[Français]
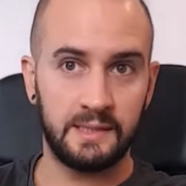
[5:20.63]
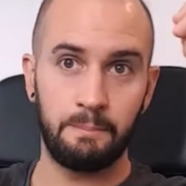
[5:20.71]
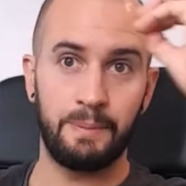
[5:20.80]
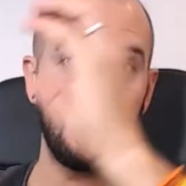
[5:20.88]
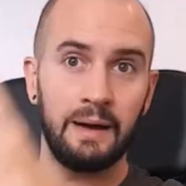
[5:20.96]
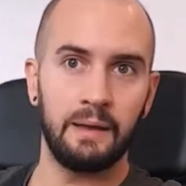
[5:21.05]

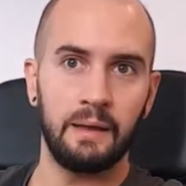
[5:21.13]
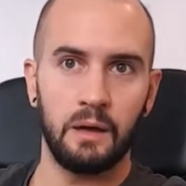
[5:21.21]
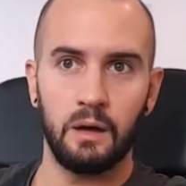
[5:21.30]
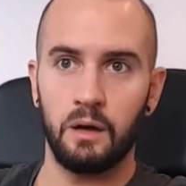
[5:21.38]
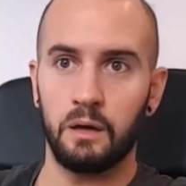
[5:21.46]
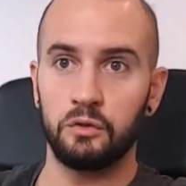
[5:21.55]
C'est pas
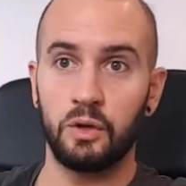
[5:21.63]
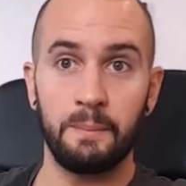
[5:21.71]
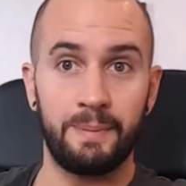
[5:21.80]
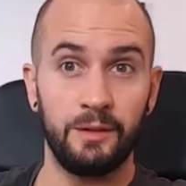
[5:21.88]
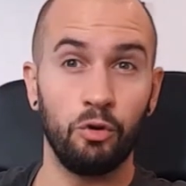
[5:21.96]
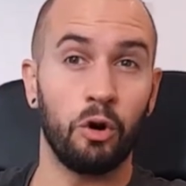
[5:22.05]
euh, dans
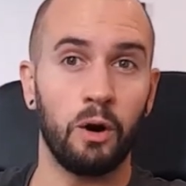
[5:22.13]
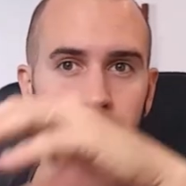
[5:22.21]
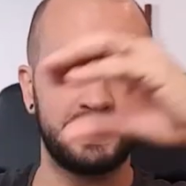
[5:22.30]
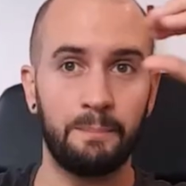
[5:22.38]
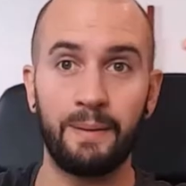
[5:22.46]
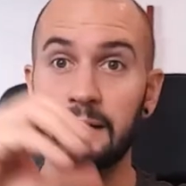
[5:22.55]
les pays
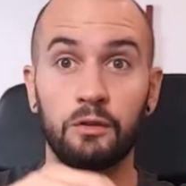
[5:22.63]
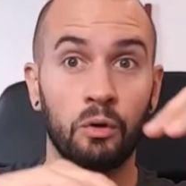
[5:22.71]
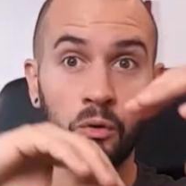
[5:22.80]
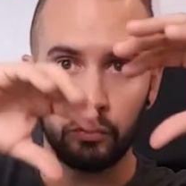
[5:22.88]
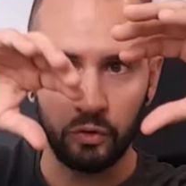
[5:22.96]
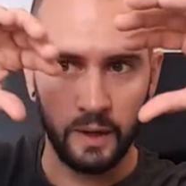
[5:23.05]
d'Europe, n'est pas
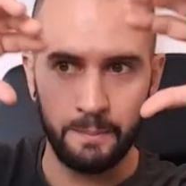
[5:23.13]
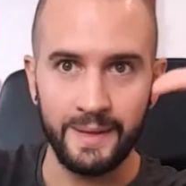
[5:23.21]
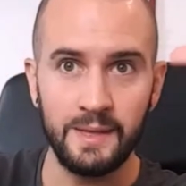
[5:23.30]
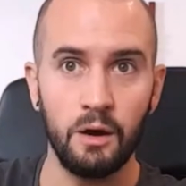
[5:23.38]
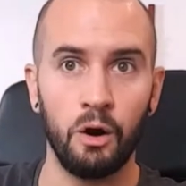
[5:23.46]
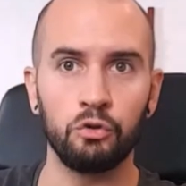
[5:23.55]
dans, dans les
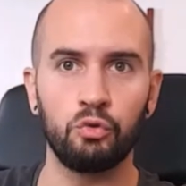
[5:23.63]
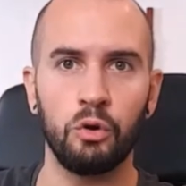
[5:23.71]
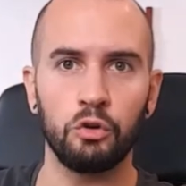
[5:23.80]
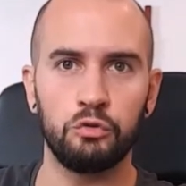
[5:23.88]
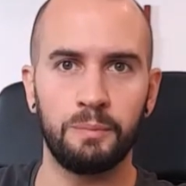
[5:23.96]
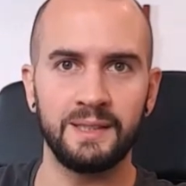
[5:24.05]
pays en
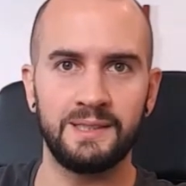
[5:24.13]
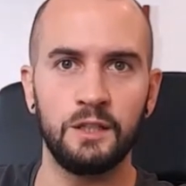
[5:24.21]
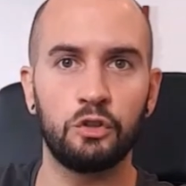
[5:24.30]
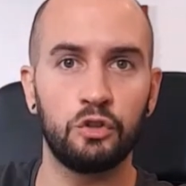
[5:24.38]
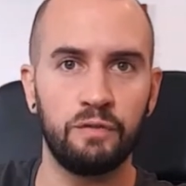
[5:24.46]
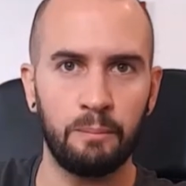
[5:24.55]
dehors du
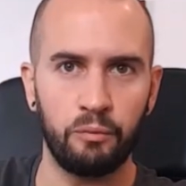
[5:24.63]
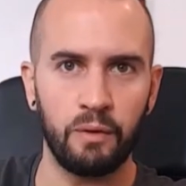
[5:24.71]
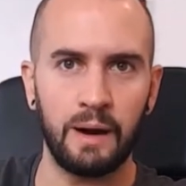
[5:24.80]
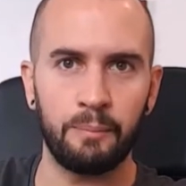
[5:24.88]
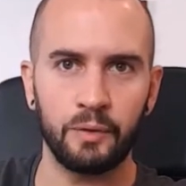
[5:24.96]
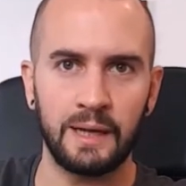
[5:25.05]
Brésil que tu vas
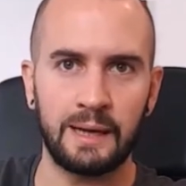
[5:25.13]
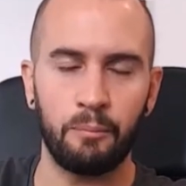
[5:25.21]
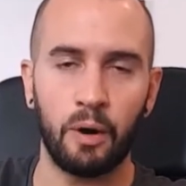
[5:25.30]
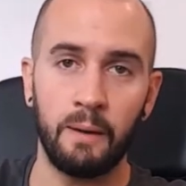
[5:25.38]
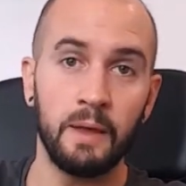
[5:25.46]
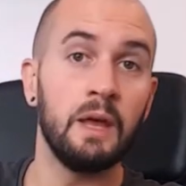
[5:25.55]
pouvoir apprendre la
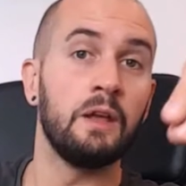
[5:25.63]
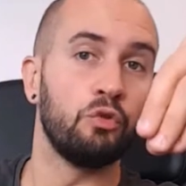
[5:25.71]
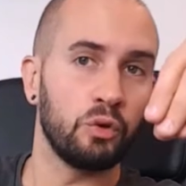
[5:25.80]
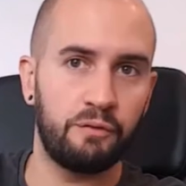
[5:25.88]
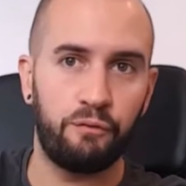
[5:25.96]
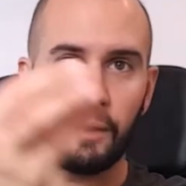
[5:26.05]
capoeira.
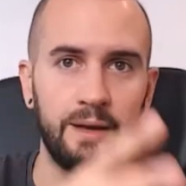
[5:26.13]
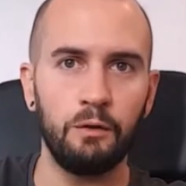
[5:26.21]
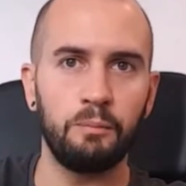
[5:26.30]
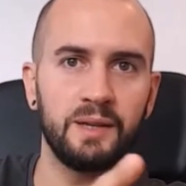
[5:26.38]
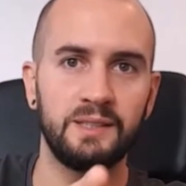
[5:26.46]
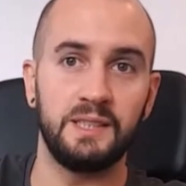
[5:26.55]
Donc il faut
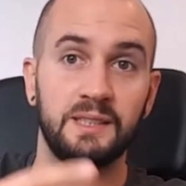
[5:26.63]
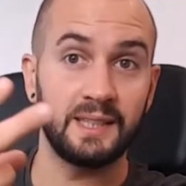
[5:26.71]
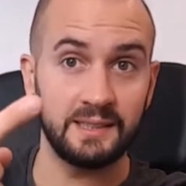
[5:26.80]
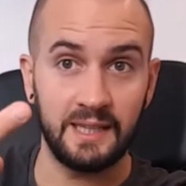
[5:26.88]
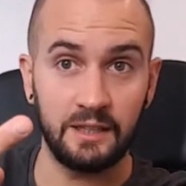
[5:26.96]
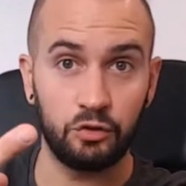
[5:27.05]
aller au Brésil,
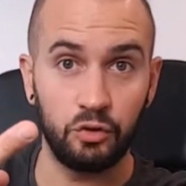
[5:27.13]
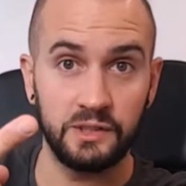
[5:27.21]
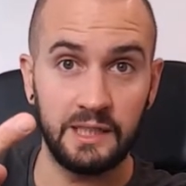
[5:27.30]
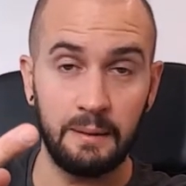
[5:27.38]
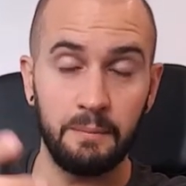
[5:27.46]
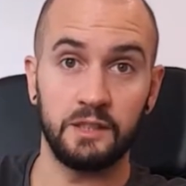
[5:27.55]
ça c'est la
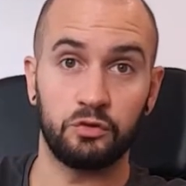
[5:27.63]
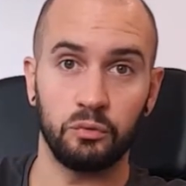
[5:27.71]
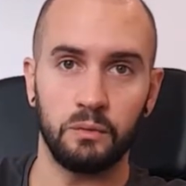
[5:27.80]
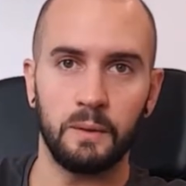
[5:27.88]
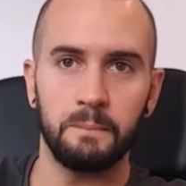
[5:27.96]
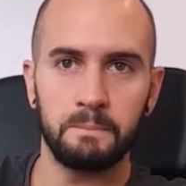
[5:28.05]
deuxième raison.